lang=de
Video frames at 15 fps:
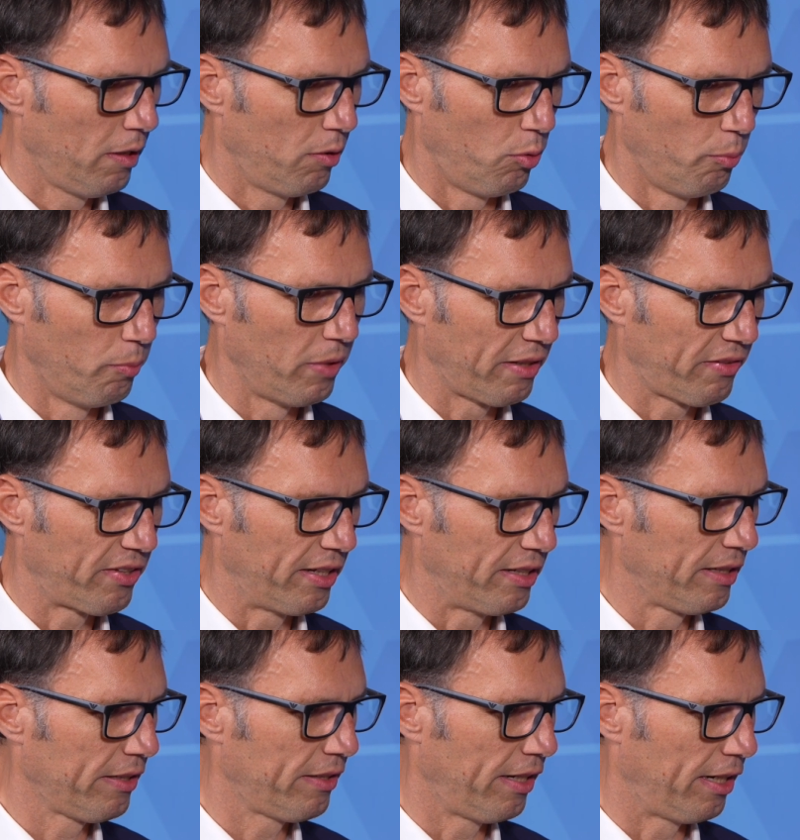um
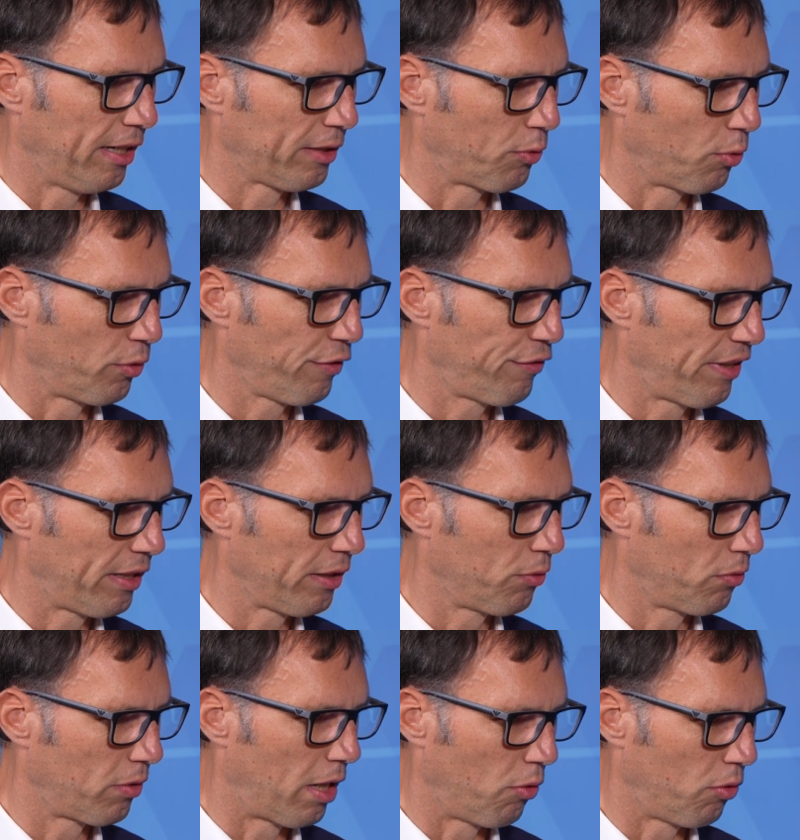letztendlich die
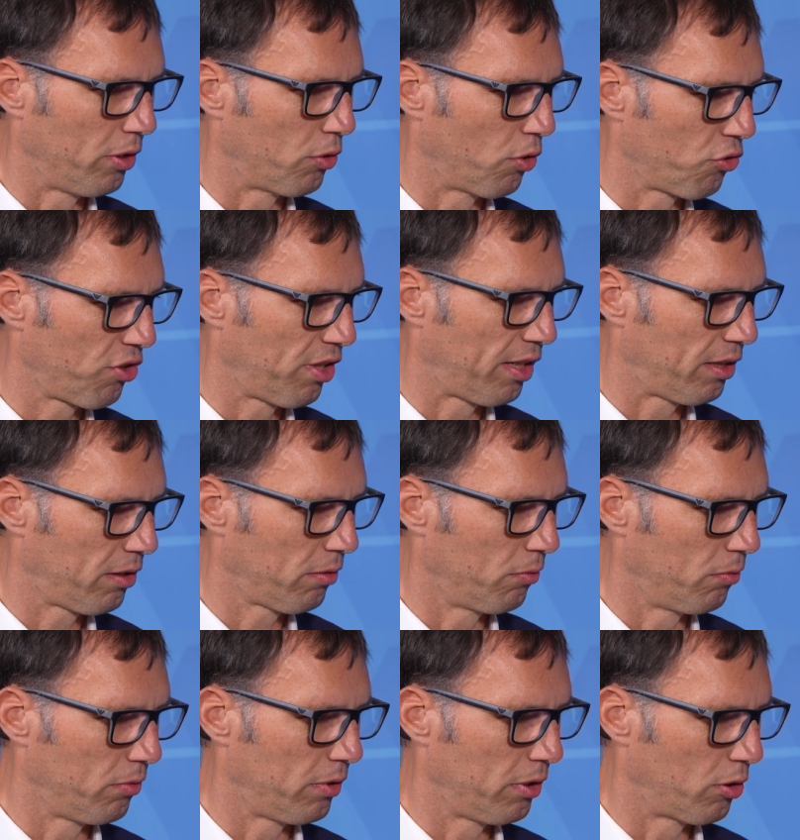Elektronikfertigung auch in Deutschland
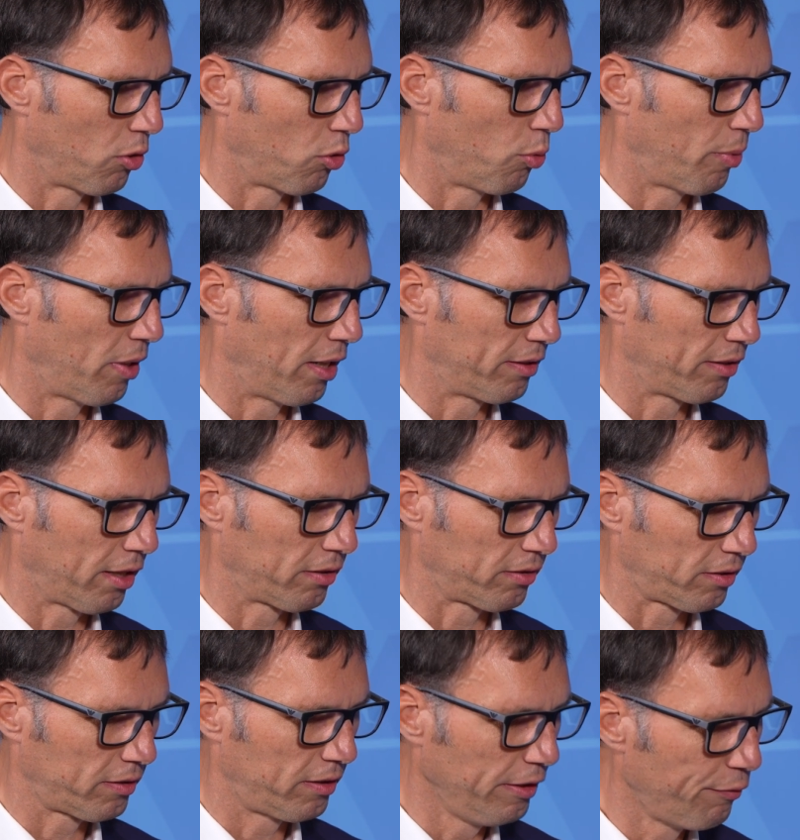und in Europa
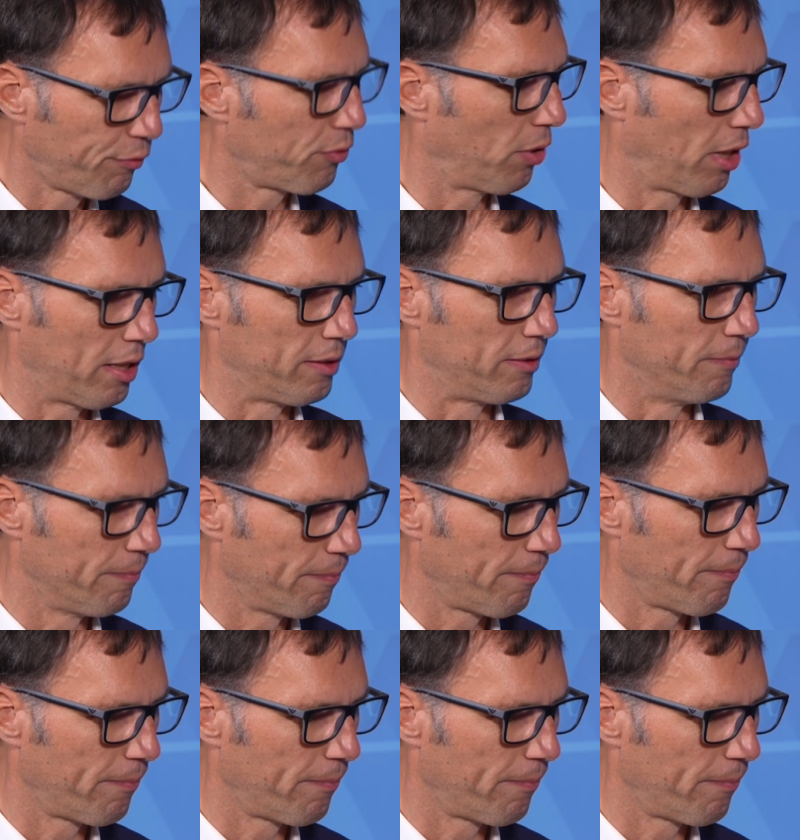attraktiv zu halten.